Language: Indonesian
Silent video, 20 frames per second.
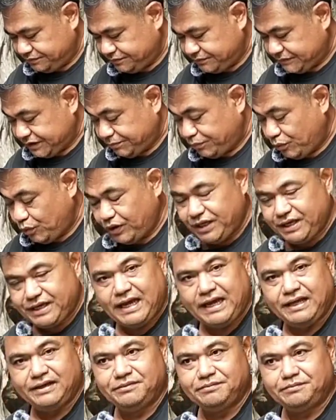tepung
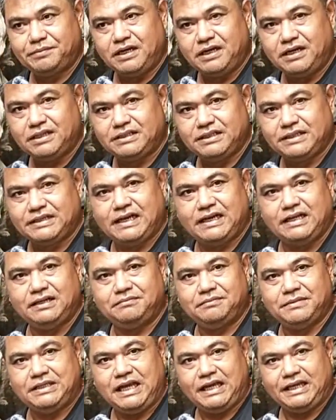ikan, blended ikan,
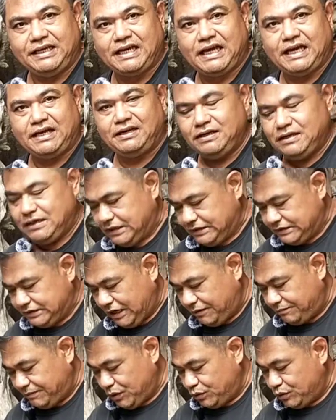minyak ikan,
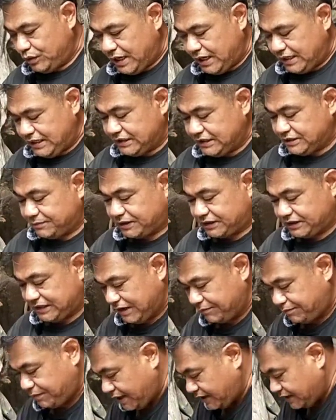cara penggunaannya seperti
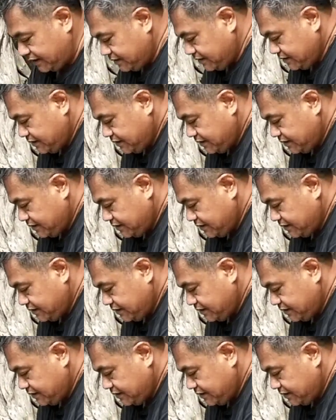apa.